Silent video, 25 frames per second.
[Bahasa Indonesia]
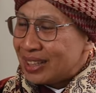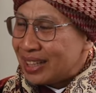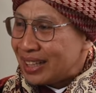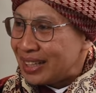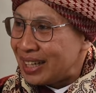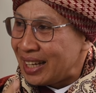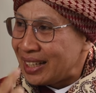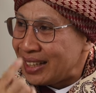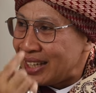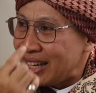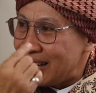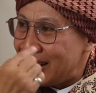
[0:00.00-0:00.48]

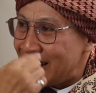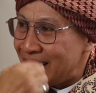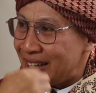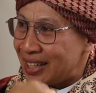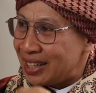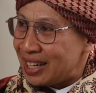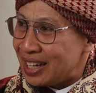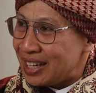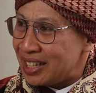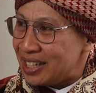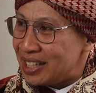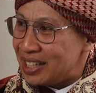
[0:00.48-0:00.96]
Ternyata ada yang
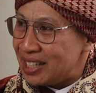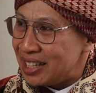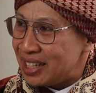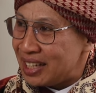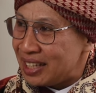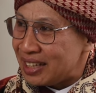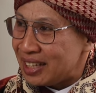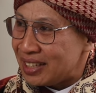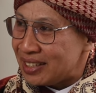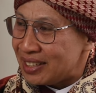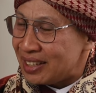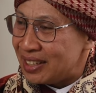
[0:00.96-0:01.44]
dari diri
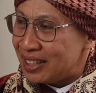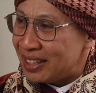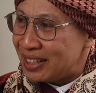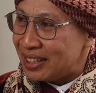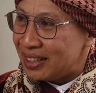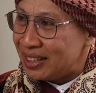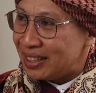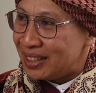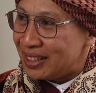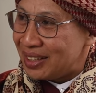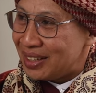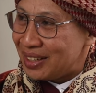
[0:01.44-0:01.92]
kita sendiri.
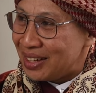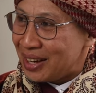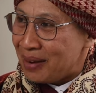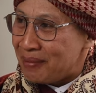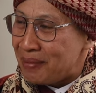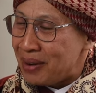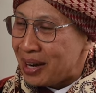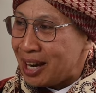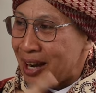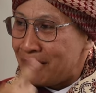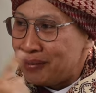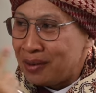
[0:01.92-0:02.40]

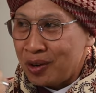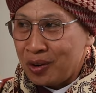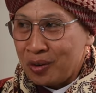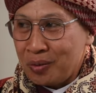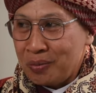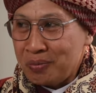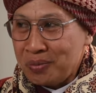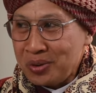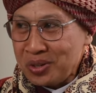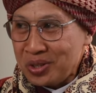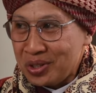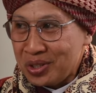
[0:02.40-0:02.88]
Maka apa
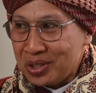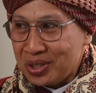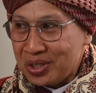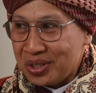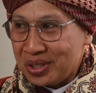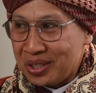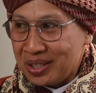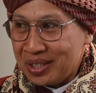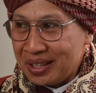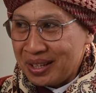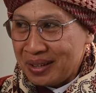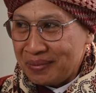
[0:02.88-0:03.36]

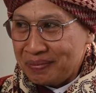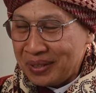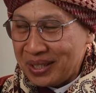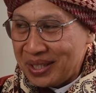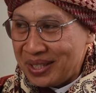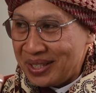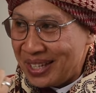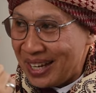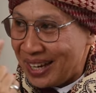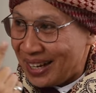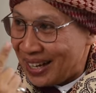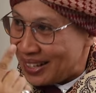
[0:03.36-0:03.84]
rumus
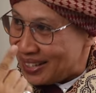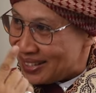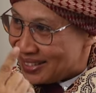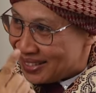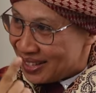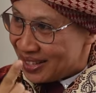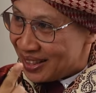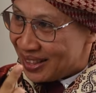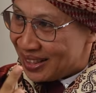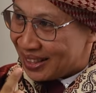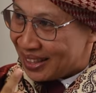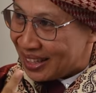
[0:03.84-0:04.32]
menjaga
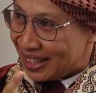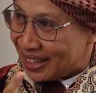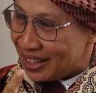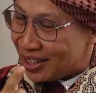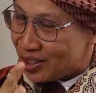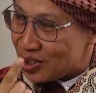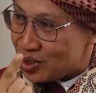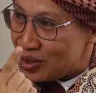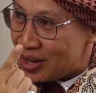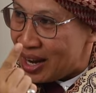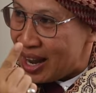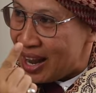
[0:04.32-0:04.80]
cinta
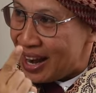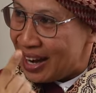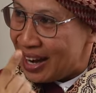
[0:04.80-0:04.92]
yang sudah